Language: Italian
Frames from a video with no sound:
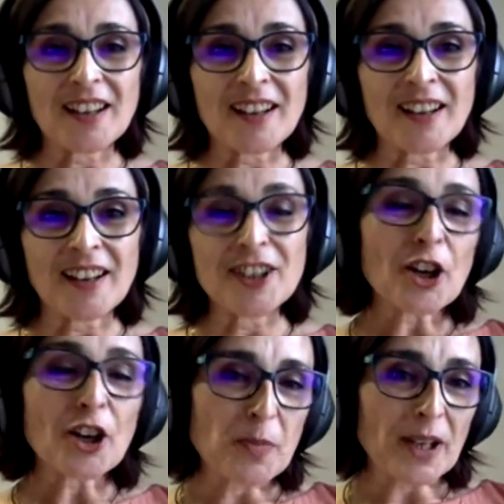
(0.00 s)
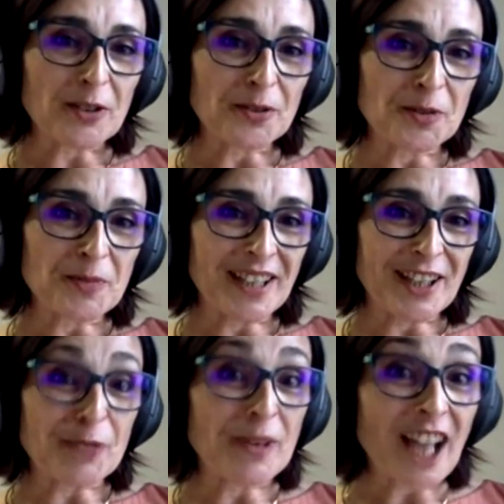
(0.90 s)
Eh, io oggi parlo
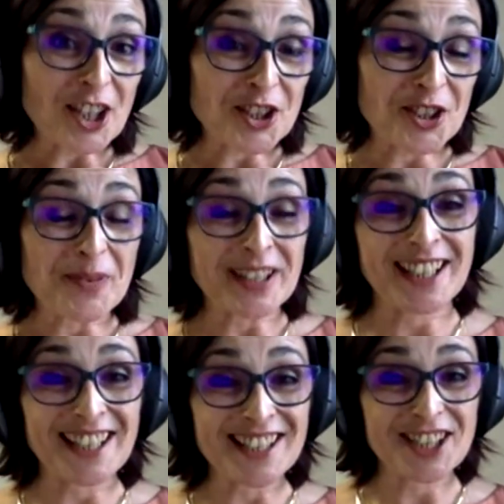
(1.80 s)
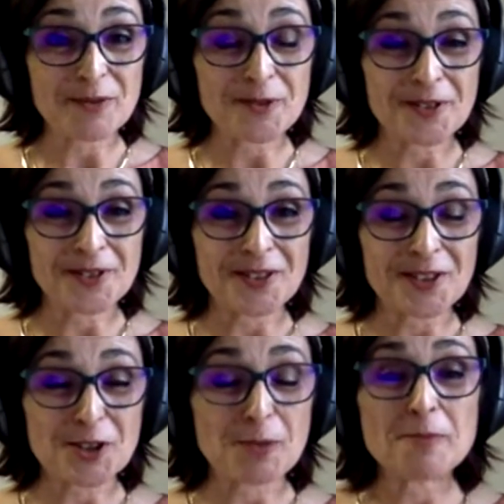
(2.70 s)
come, come kanji perché
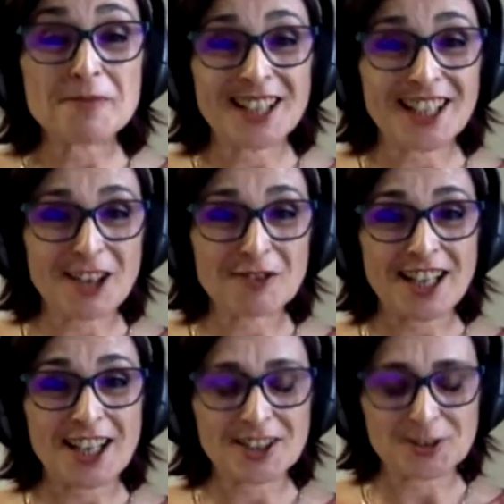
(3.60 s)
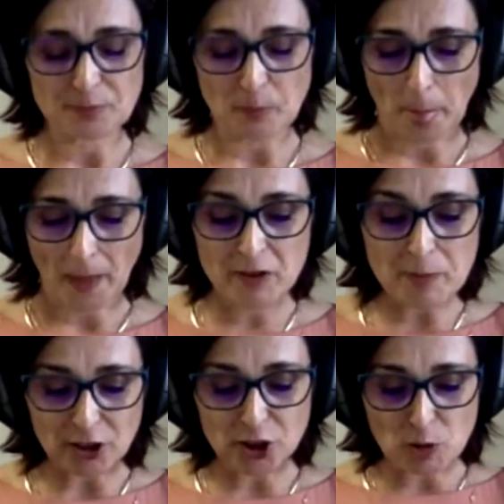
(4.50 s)
siamo, insomma, eh, una, mm,
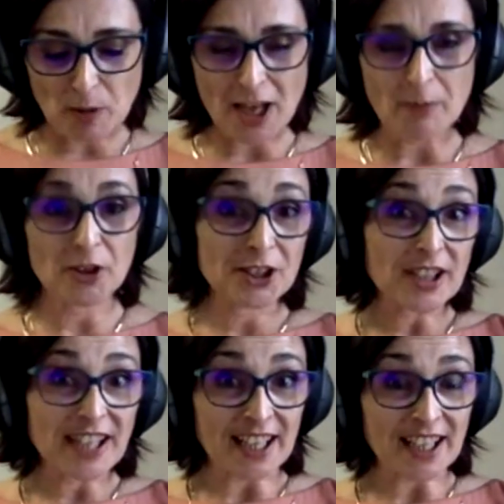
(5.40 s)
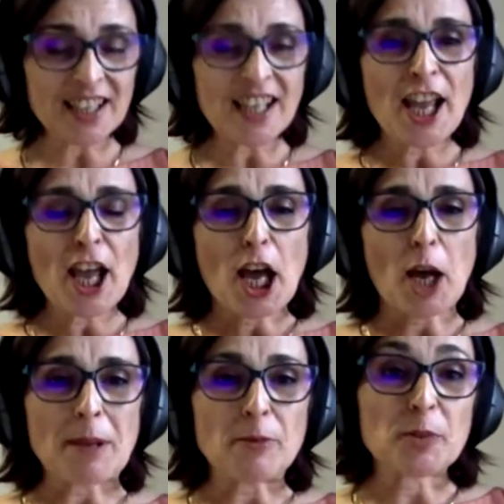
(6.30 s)
vi parlo di come abbiamo, io e Chiara,
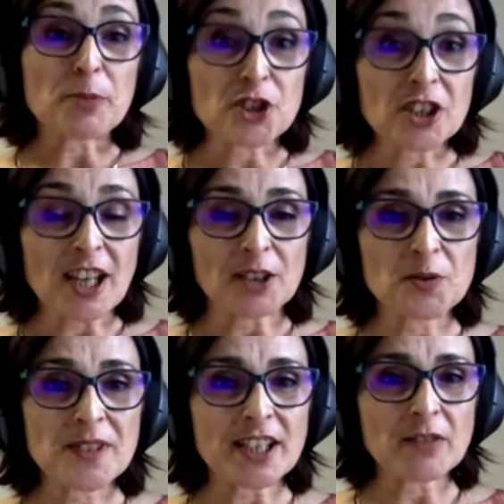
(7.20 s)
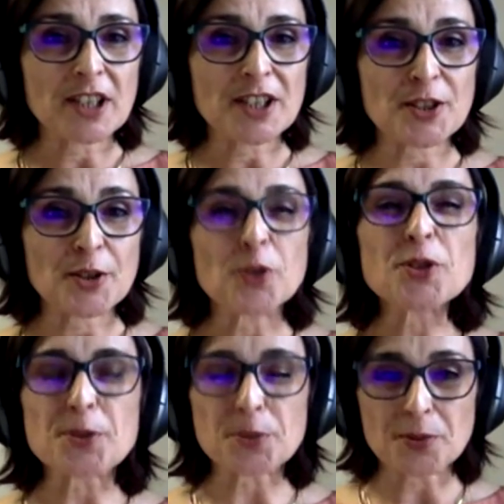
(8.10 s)
abbiamo riprogettato un
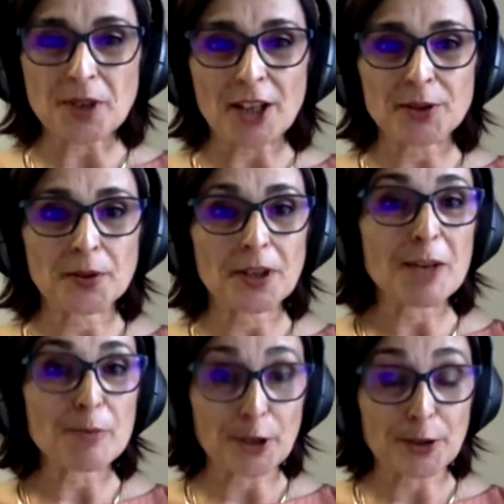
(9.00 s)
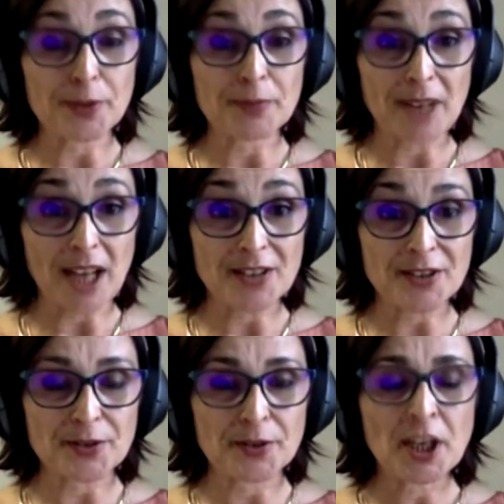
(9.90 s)
servizio strutturato e molto
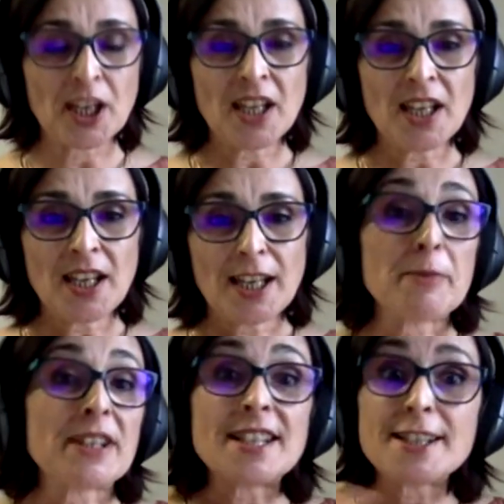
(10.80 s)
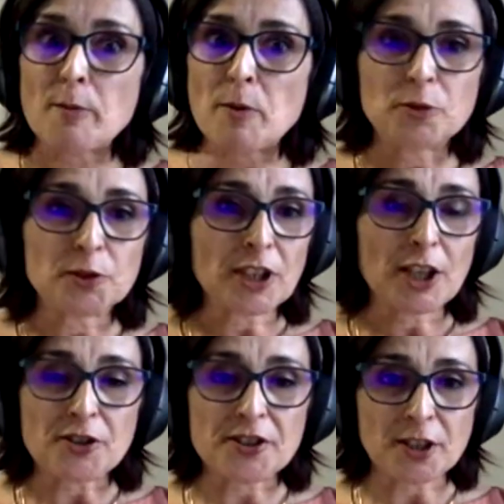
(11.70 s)
complesso che mette insieme appunto
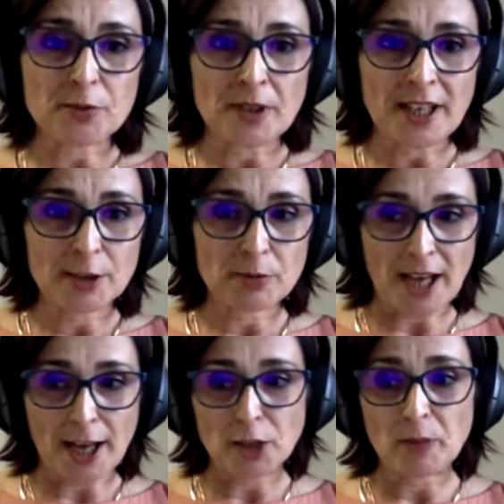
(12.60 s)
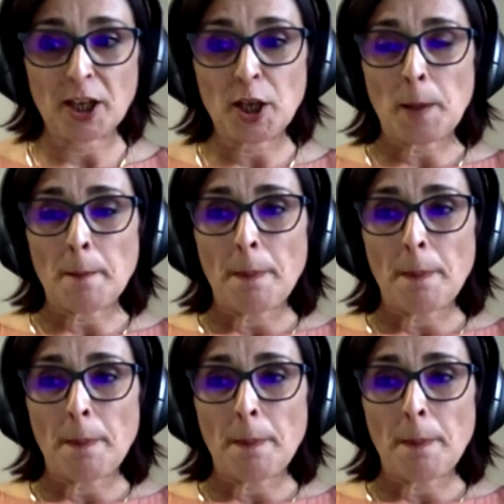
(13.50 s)
le nostre due, due anime.